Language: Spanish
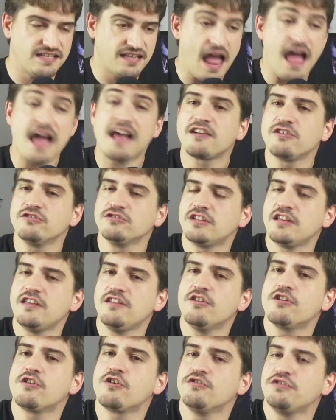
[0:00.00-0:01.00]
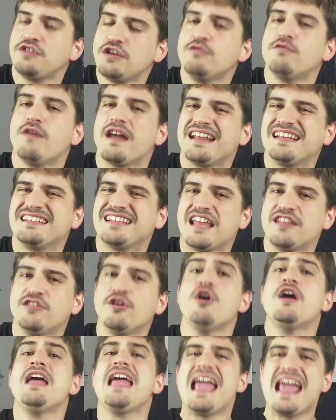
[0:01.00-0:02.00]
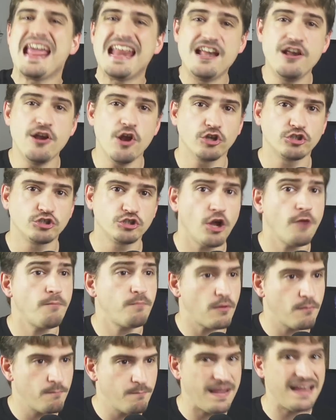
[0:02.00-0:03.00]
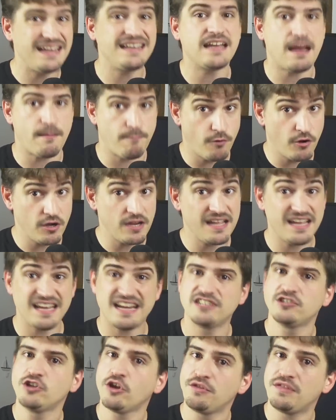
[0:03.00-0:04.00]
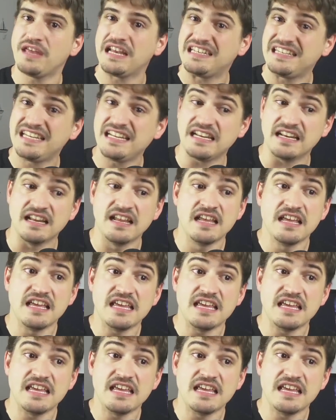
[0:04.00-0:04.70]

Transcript: has conseguido continuar estando en los top ventas por ingresos de Steam.